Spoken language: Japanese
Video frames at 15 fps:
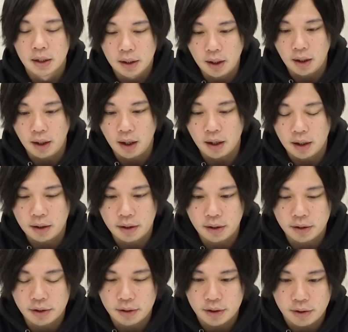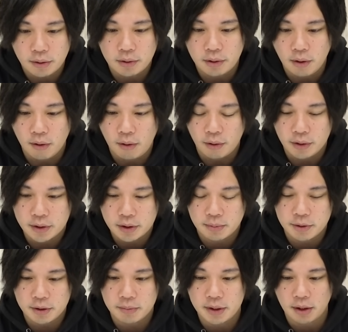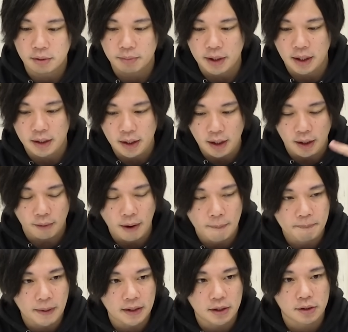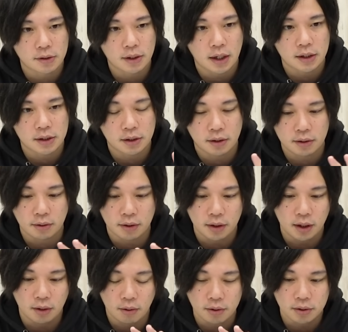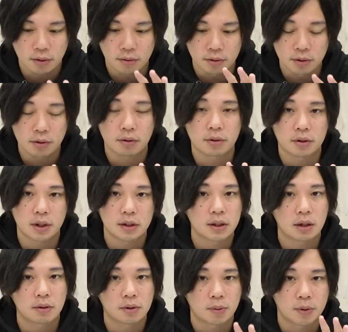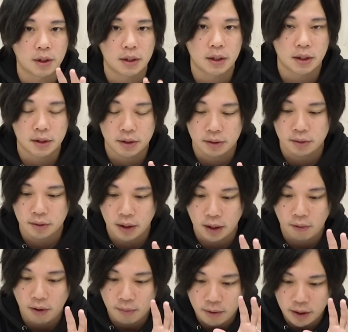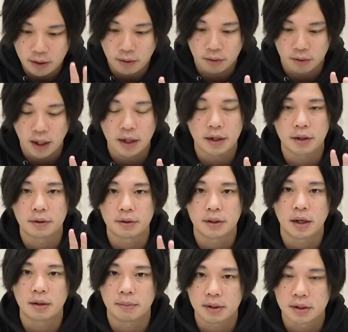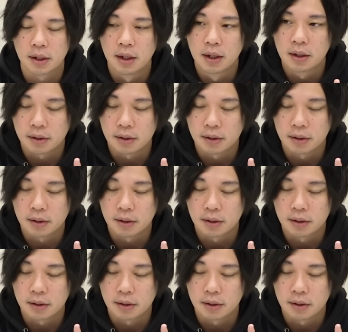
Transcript: だからラック90にしとくとこういうつくみみゼロみたいにワンパンで周回する時にこいつを運極として使うこともできたりするのでこれも1個のね理由になります